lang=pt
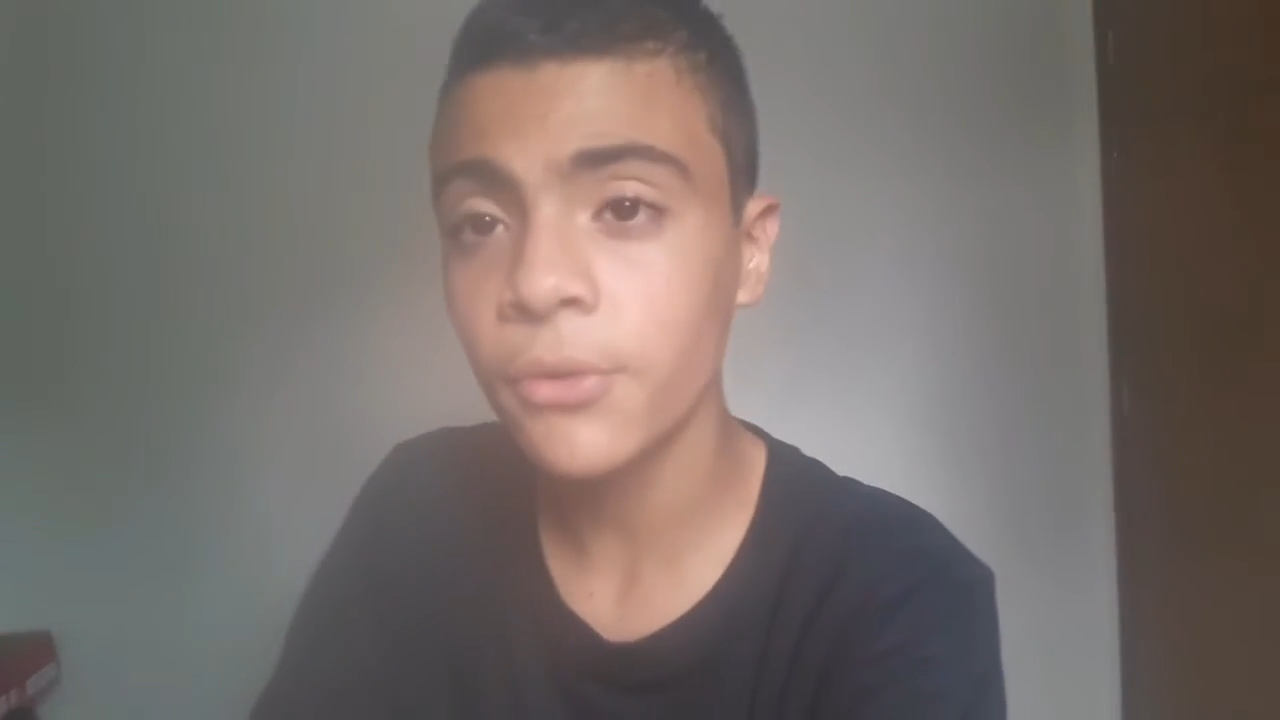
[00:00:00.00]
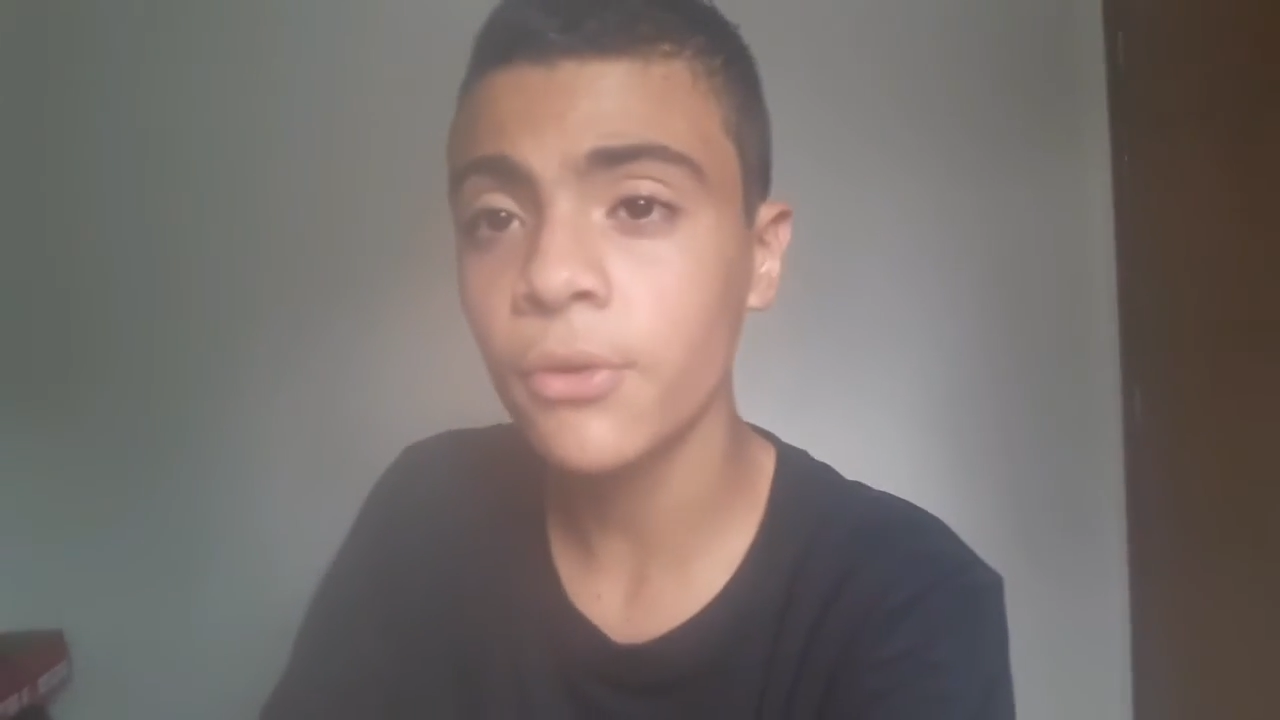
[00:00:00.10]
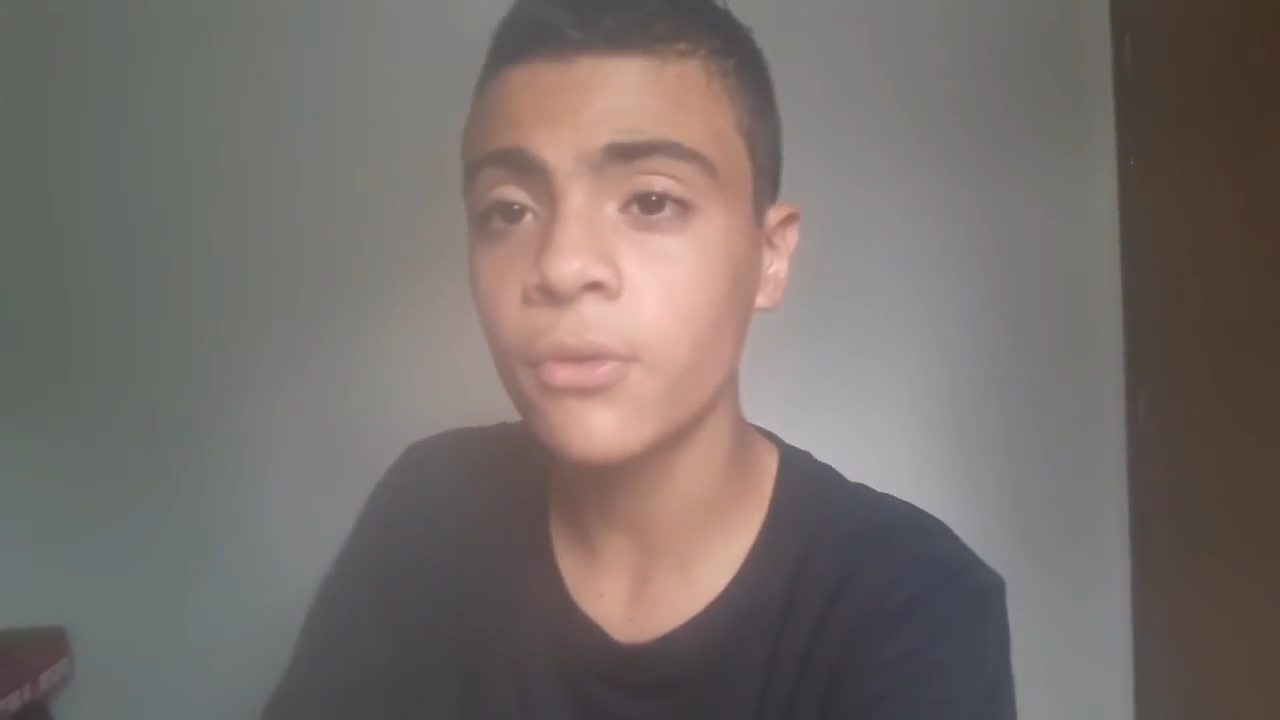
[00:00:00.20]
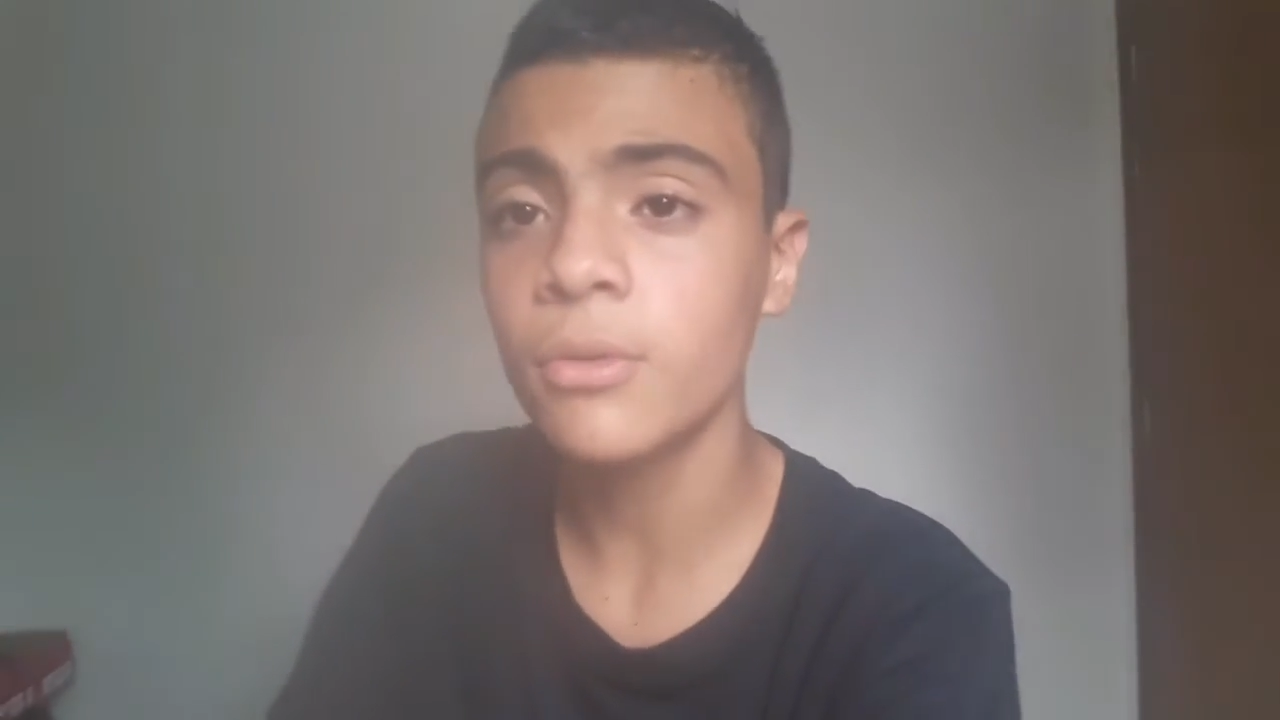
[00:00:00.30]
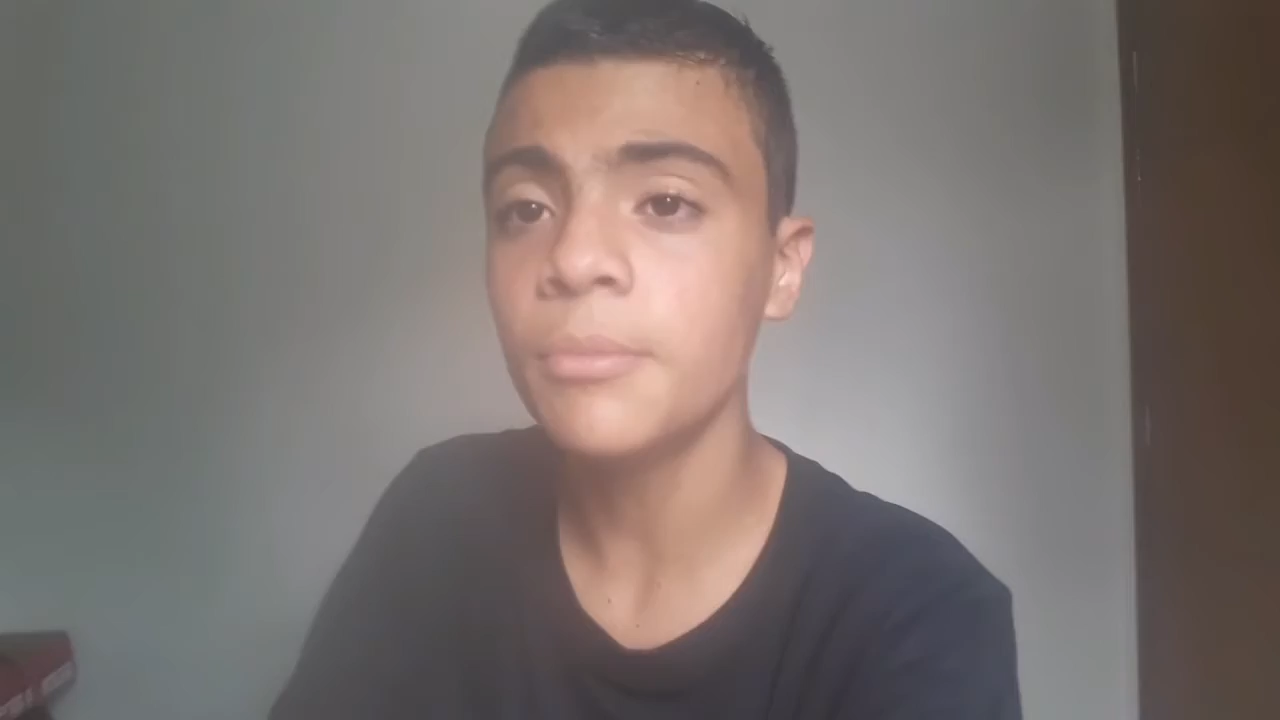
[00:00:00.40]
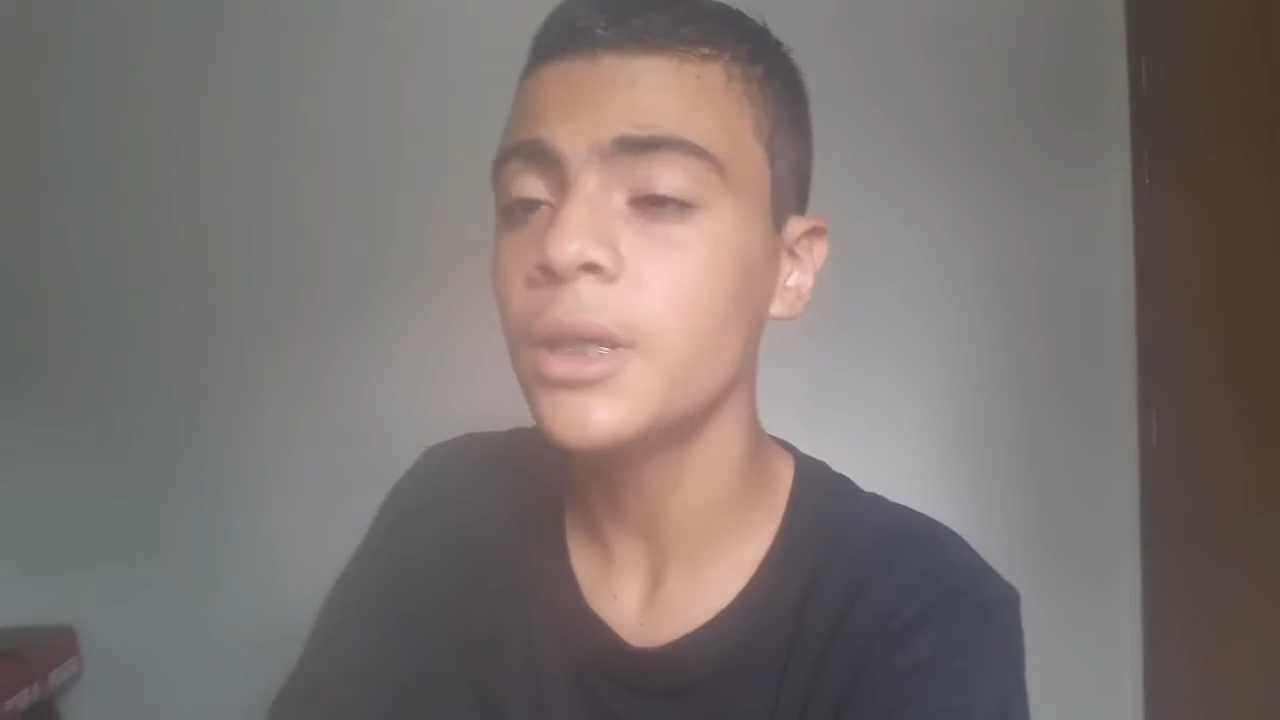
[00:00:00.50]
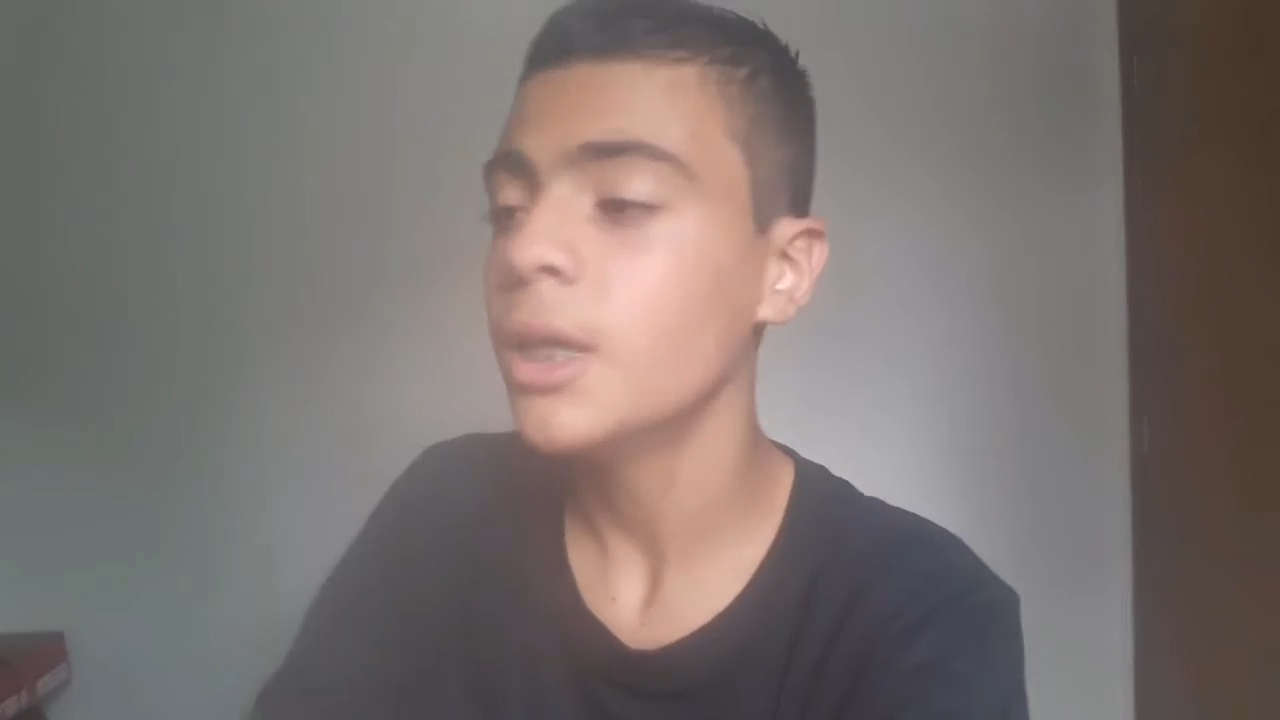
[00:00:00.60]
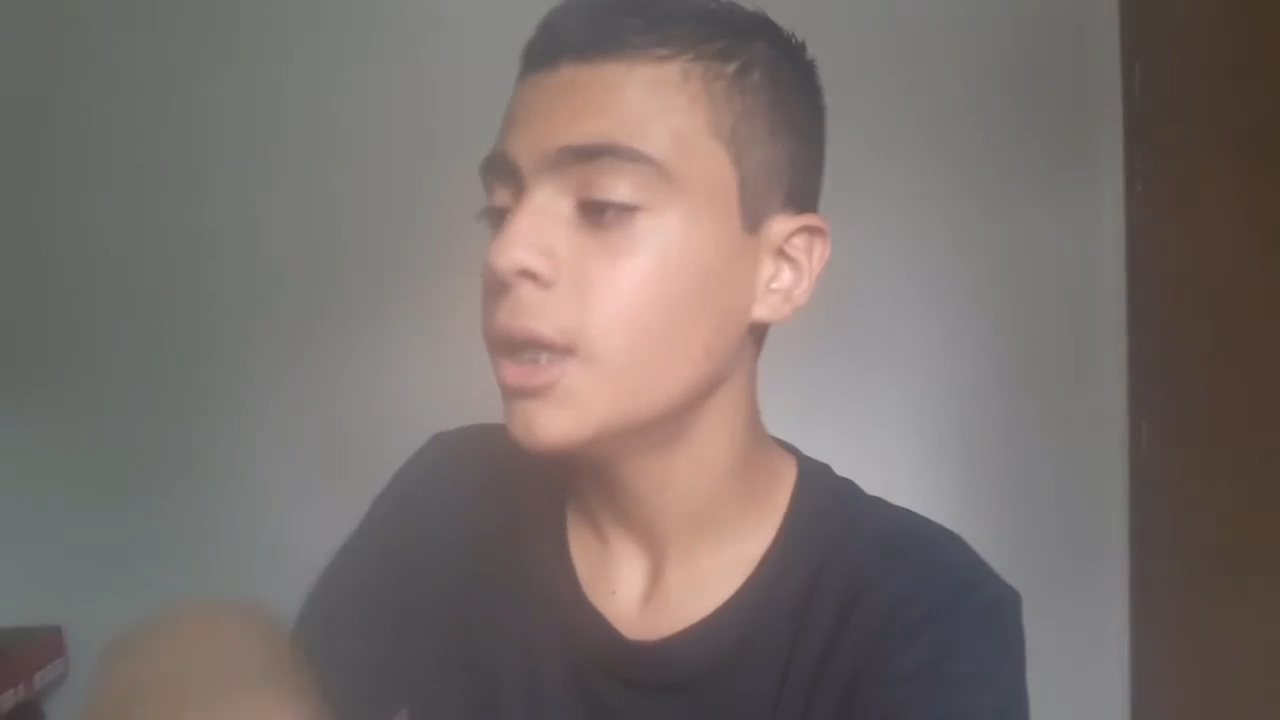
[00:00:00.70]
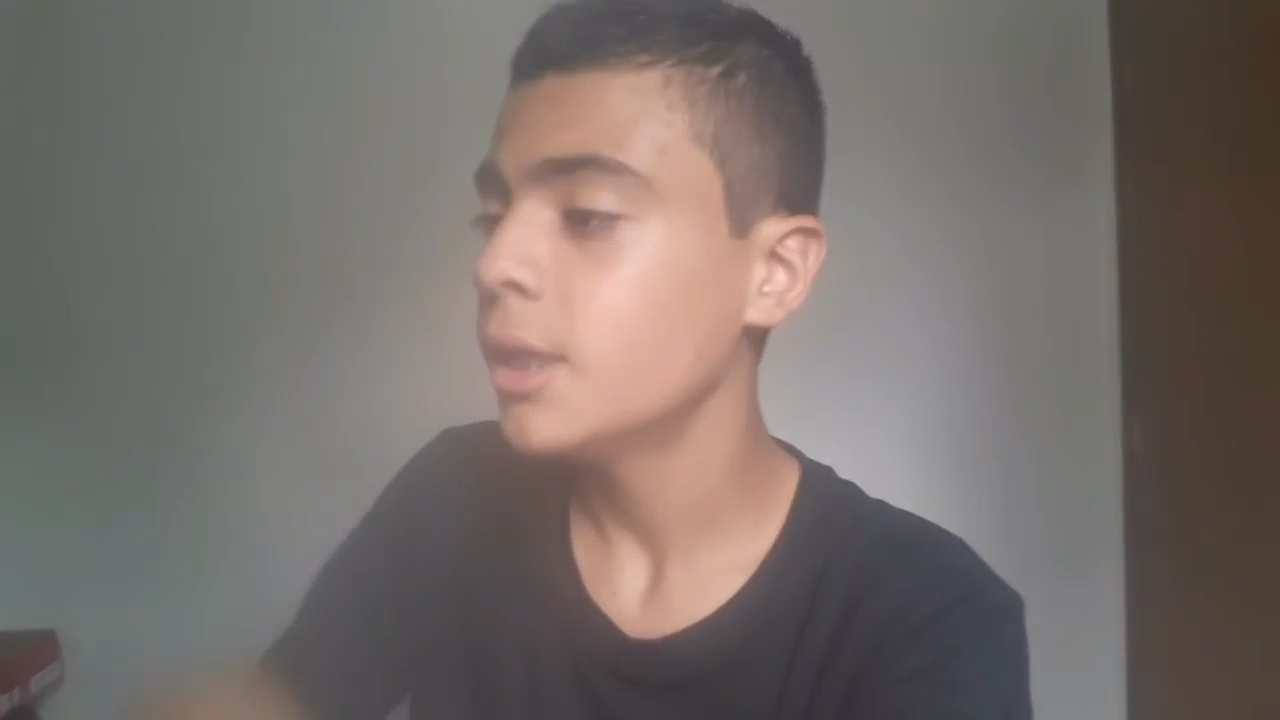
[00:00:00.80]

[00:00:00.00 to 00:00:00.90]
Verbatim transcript: no YouTube,